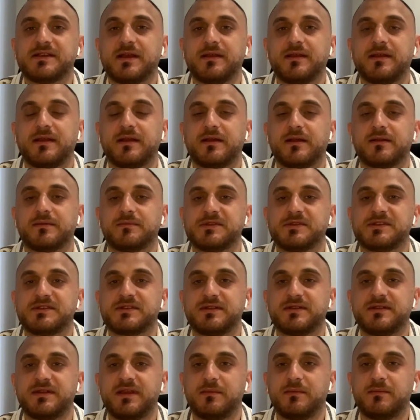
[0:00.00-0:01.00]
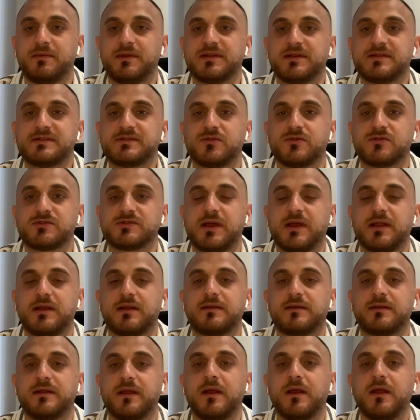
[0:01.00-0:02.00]
heyecan yaratmıştı diyebiliriz.
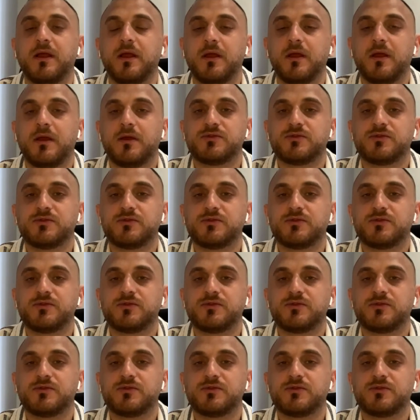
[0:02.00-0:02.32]
Özellikle